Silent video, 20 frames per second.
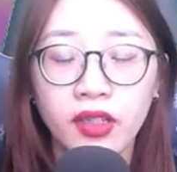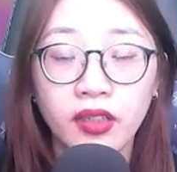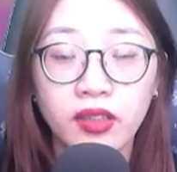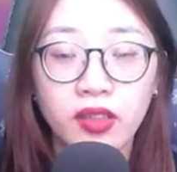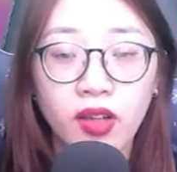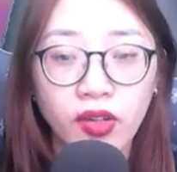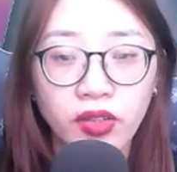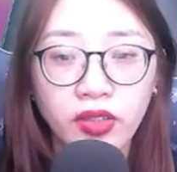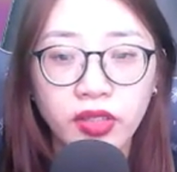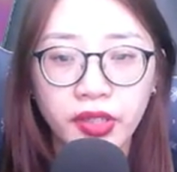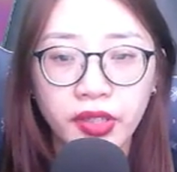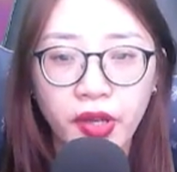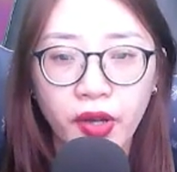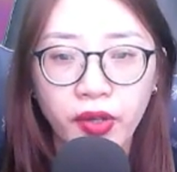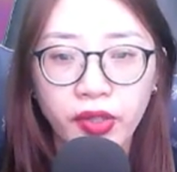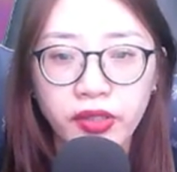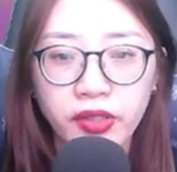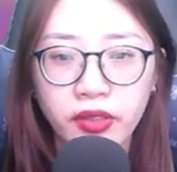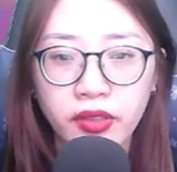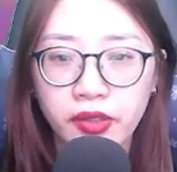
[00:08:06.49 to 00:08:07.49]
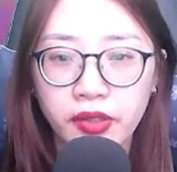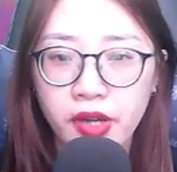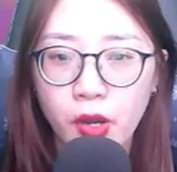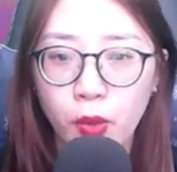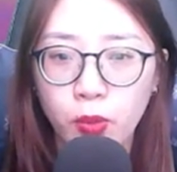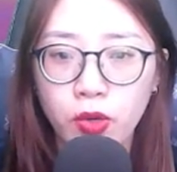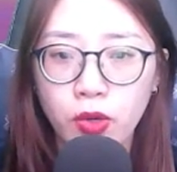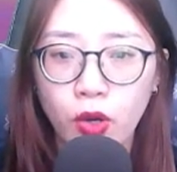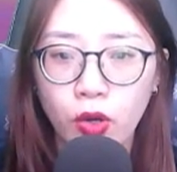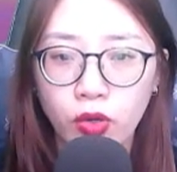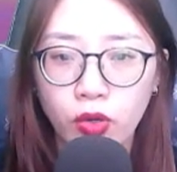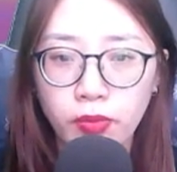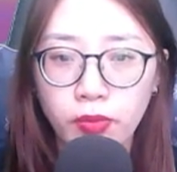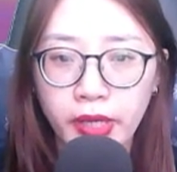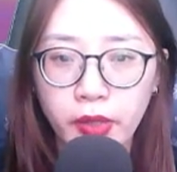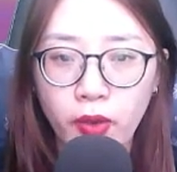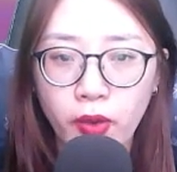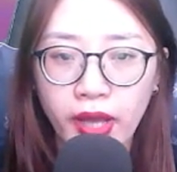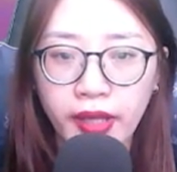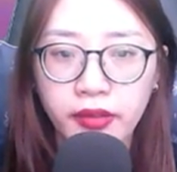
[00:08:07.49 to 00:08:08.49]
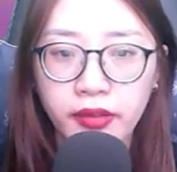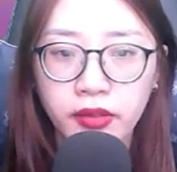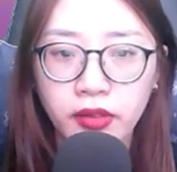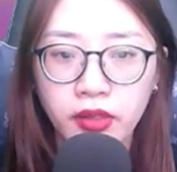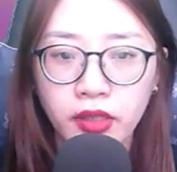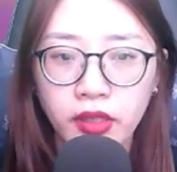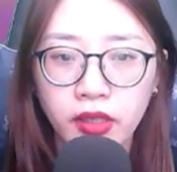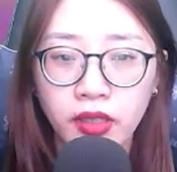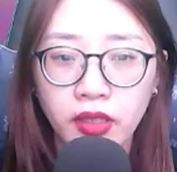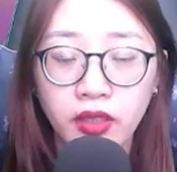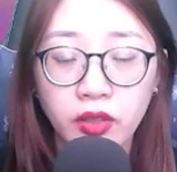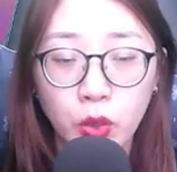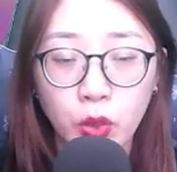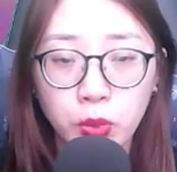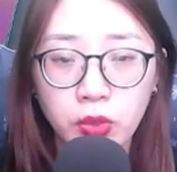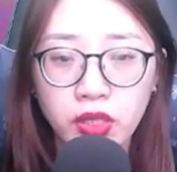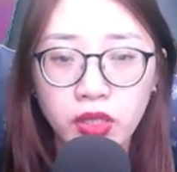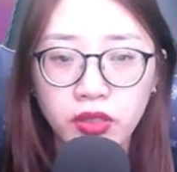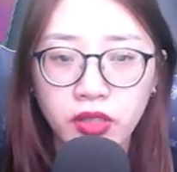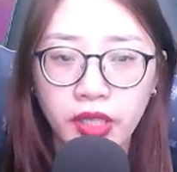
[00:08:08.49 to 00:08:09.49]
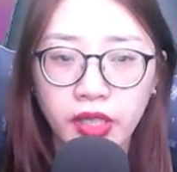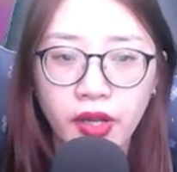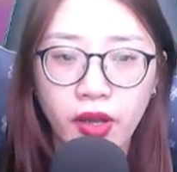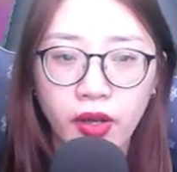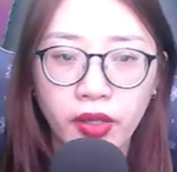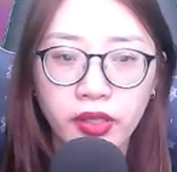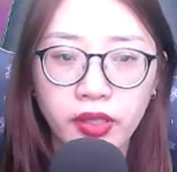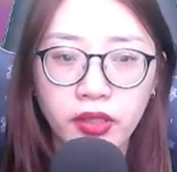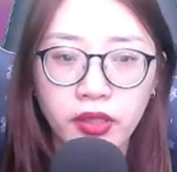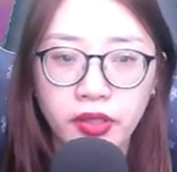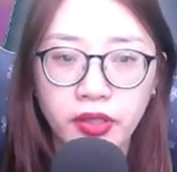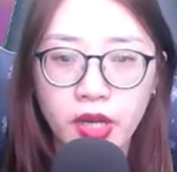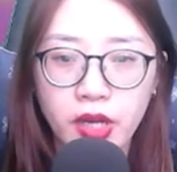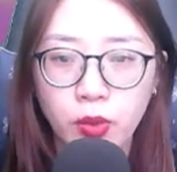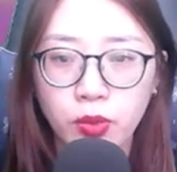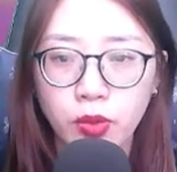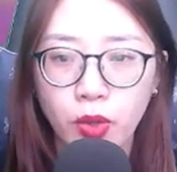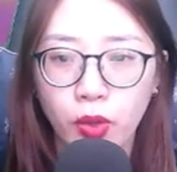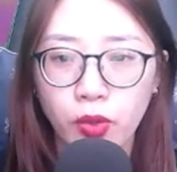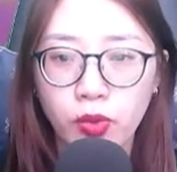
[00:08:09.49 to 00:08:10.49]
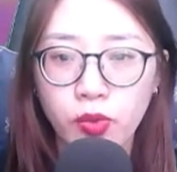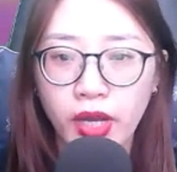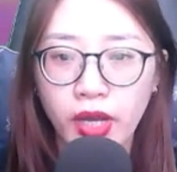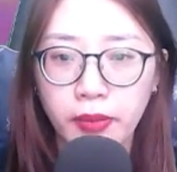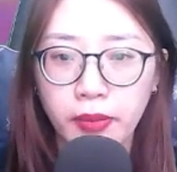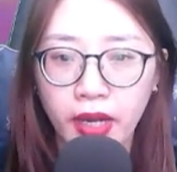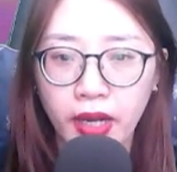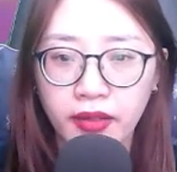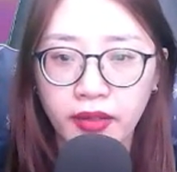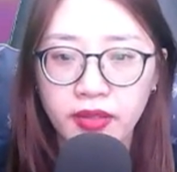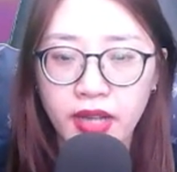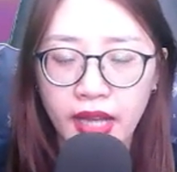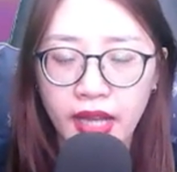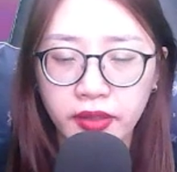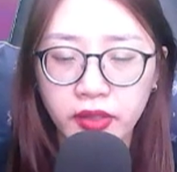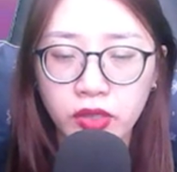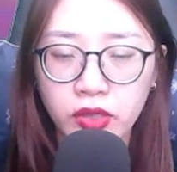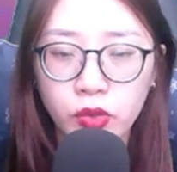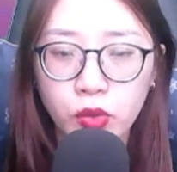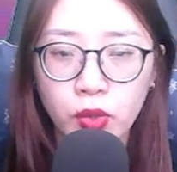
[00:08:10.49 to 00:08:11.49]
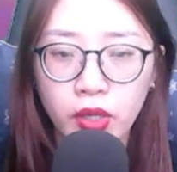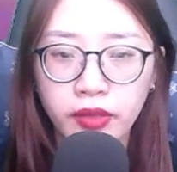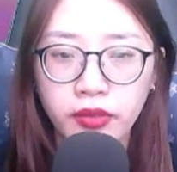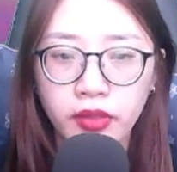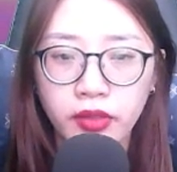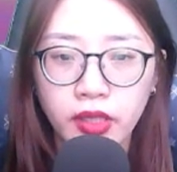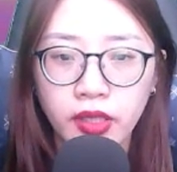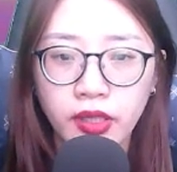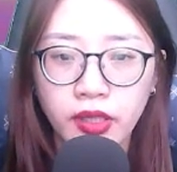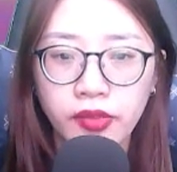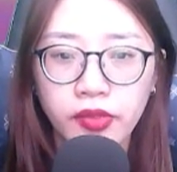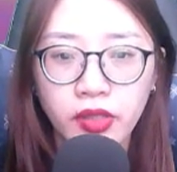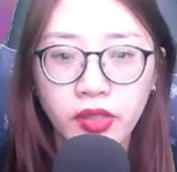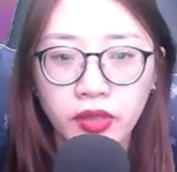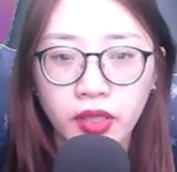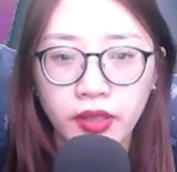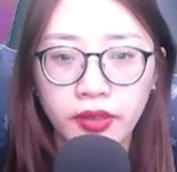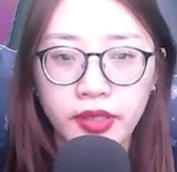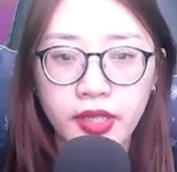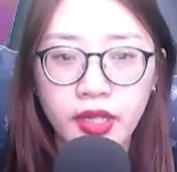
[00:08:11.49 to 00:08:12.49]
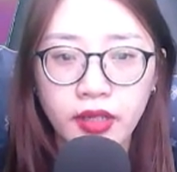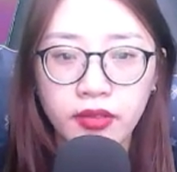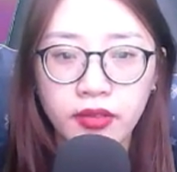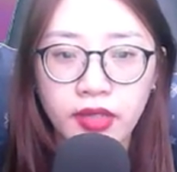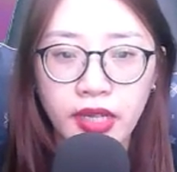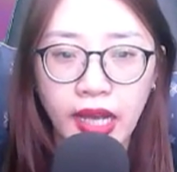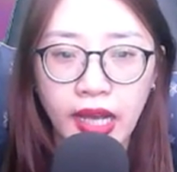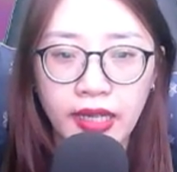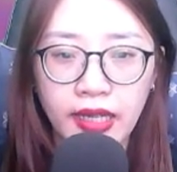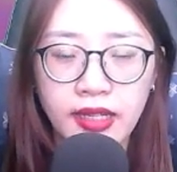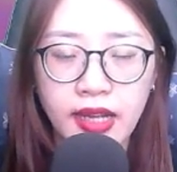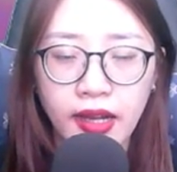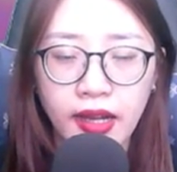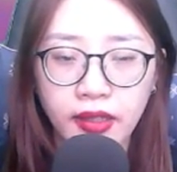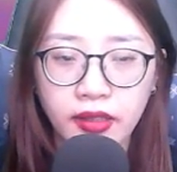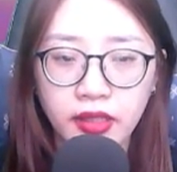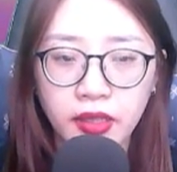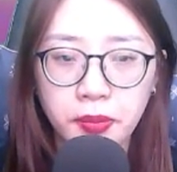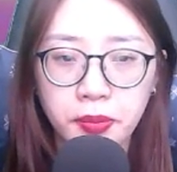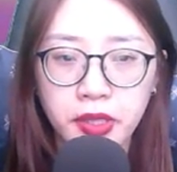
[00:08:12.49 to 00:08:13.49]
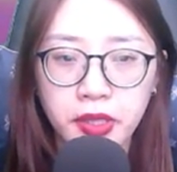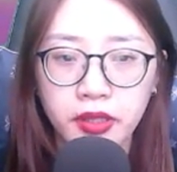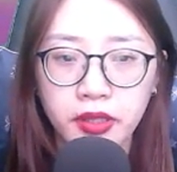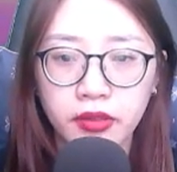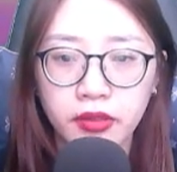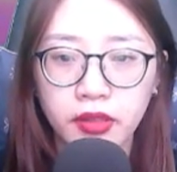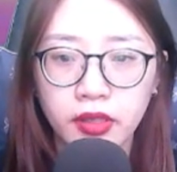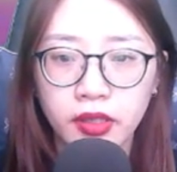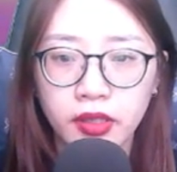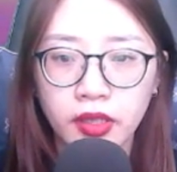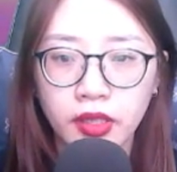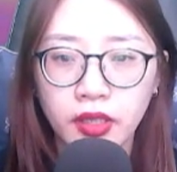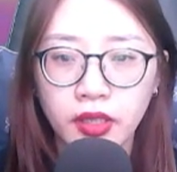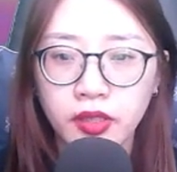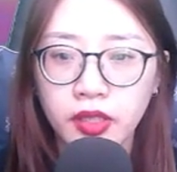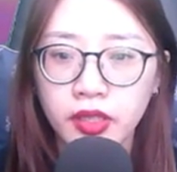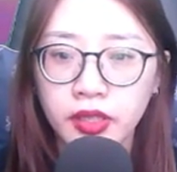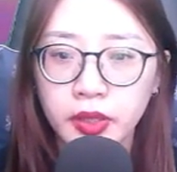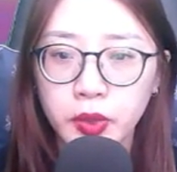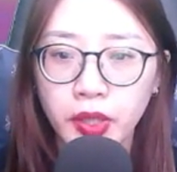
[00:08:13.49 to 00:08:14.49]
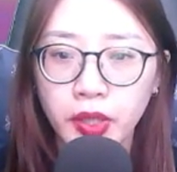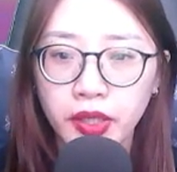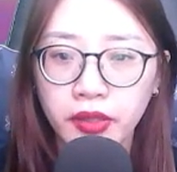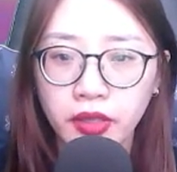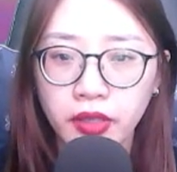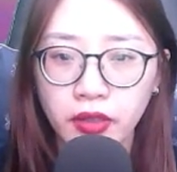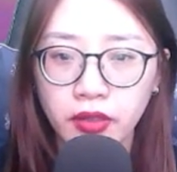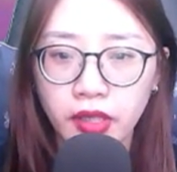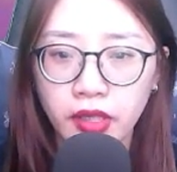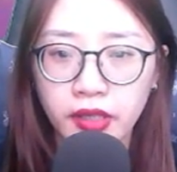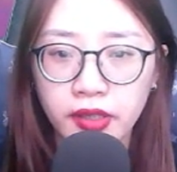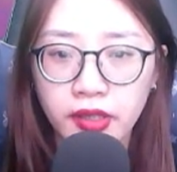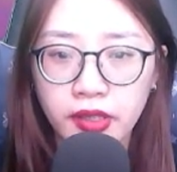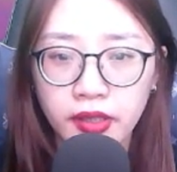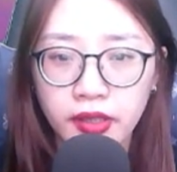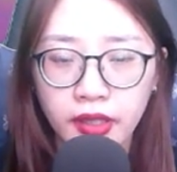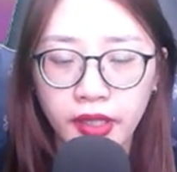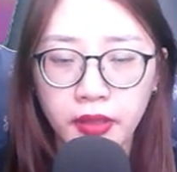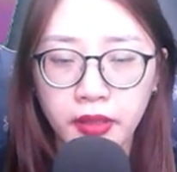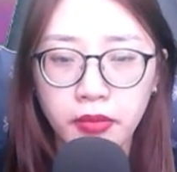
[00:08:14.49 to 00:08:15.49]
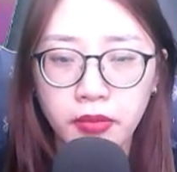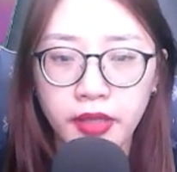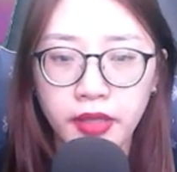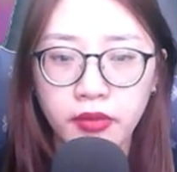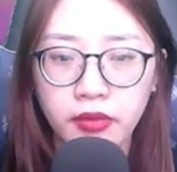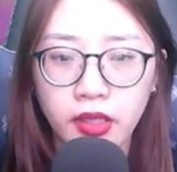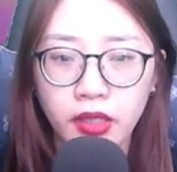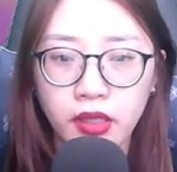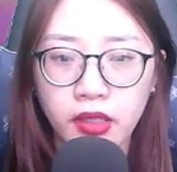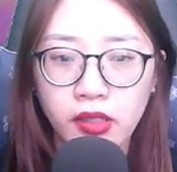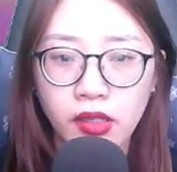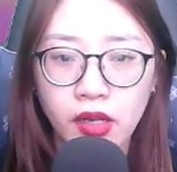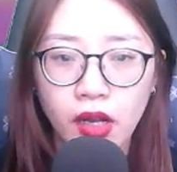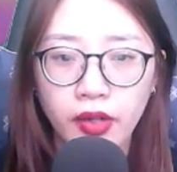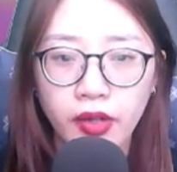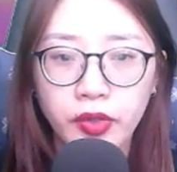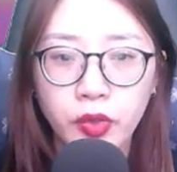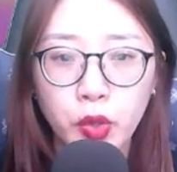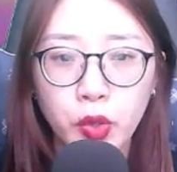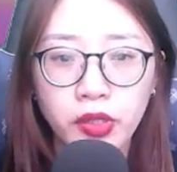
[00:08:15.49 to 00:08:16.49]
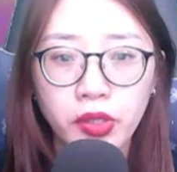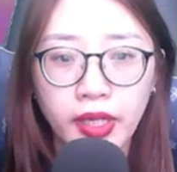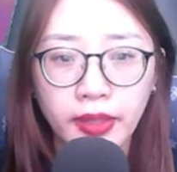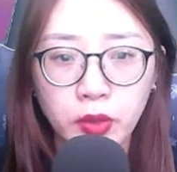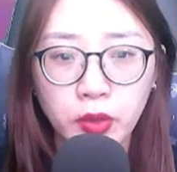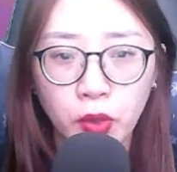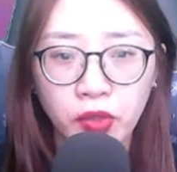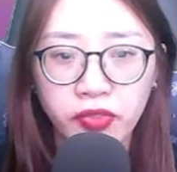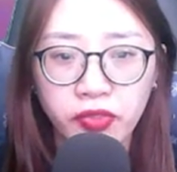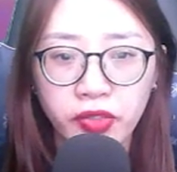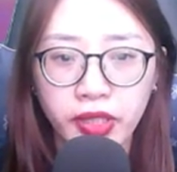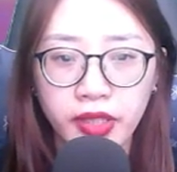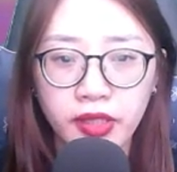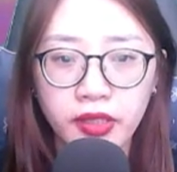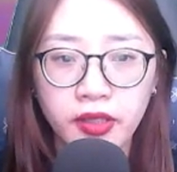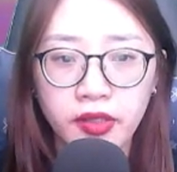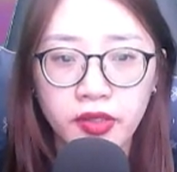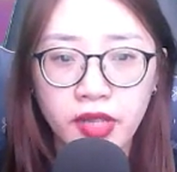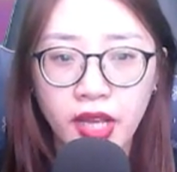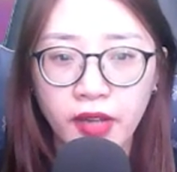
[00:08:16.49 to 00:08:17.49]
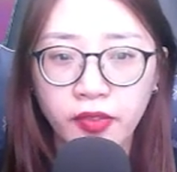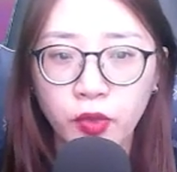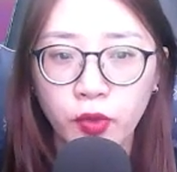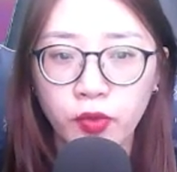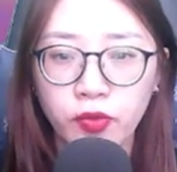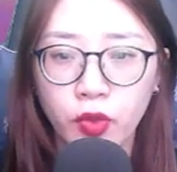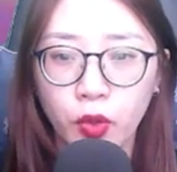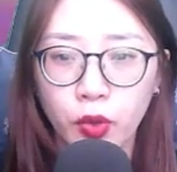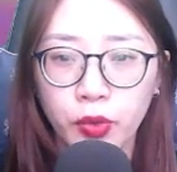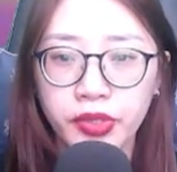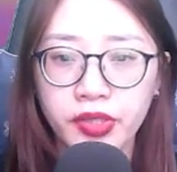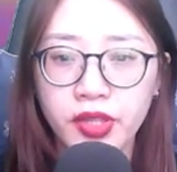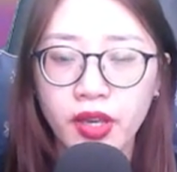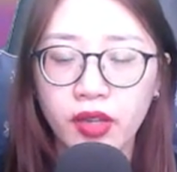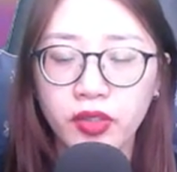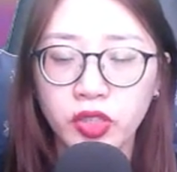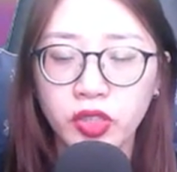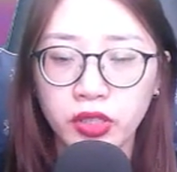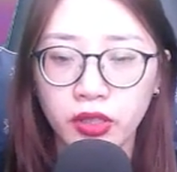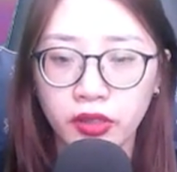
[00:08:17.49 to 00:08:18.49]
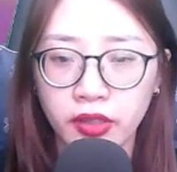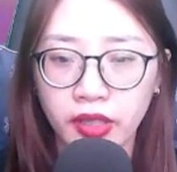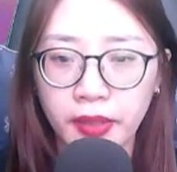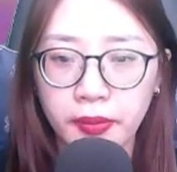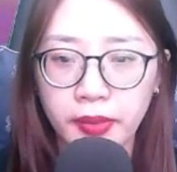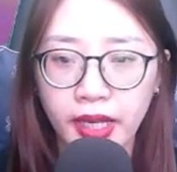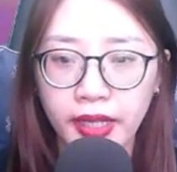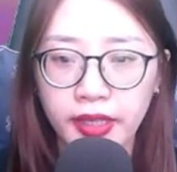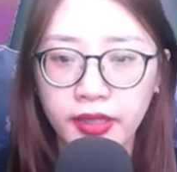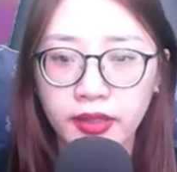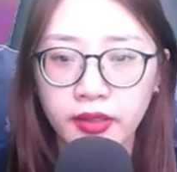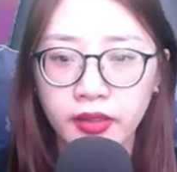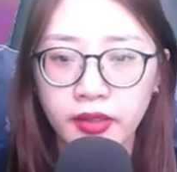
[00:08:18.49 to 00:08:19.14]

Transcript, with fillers: Có người nói động hổ bị oan, cũng có người nói động hổ ngoài mặt là tướng quân, nhưng thực chất lại là cướp đường, thường xuyên tự ý khiển binh, còn nuôi cả thổ phỉ để phục vụ cho sự nghiệp này.